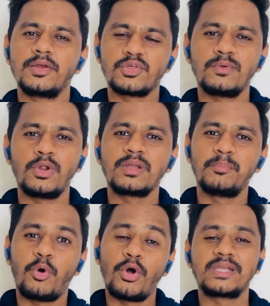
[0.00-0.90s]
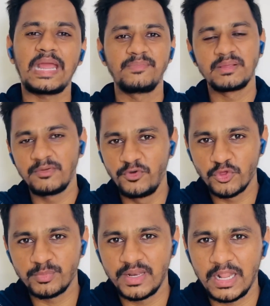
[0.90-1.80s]
यू नो वॉट बहुत टाइम से मैं
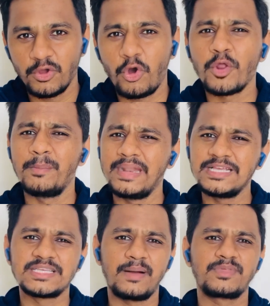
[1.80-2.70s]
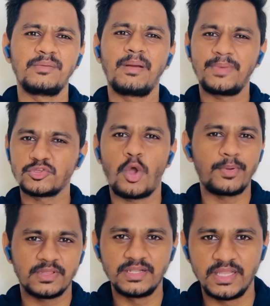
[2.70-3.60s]
वीडियोज़ बना रहा हूँ और मेरे हिसाब से मैं अपना सौ
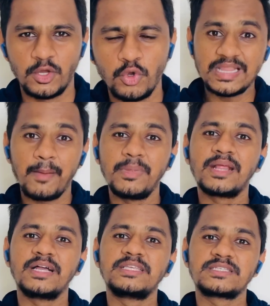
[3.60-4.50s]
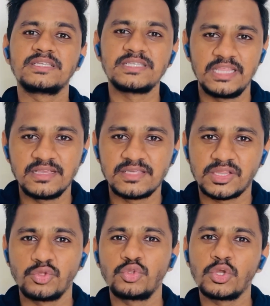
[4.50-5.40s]
परसेंट दे रहा हूँ तो आप मेरी कंसिस्टेंसी देख
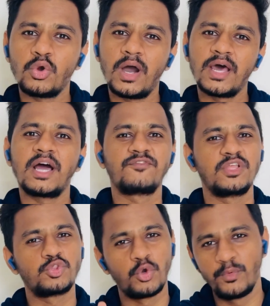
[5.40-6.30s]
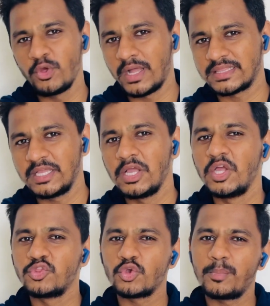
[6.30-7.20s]
सकते हो तो देखो हर हफ्ते दो वीडियो आते
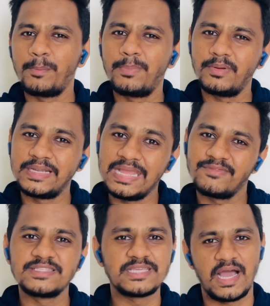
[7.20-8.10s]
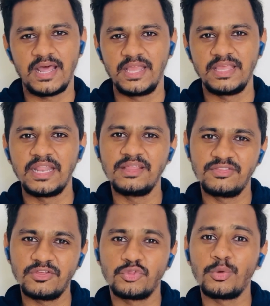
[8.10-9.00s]
हैं जो डे वन से आ रहे हैं यानी
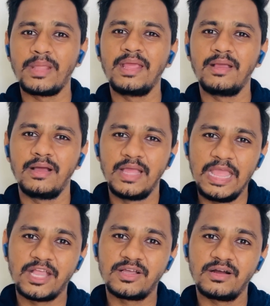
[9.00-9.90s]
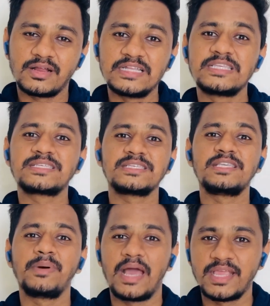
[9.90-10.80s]
जो मैंने एक
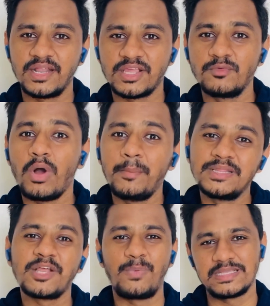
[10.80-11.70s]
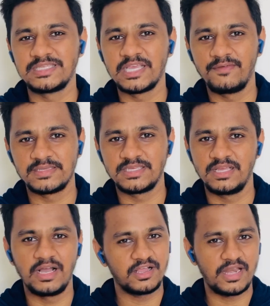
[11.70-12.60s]
कंसिस्टेंसी बना के रखी वो अभी तक पैसे की वैसी
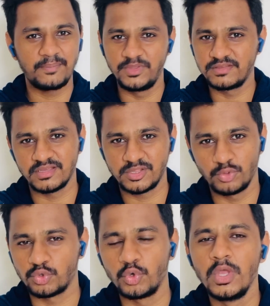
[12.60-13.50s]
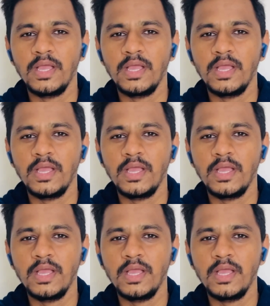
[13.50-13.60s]
अगर आप देख सकते हो तो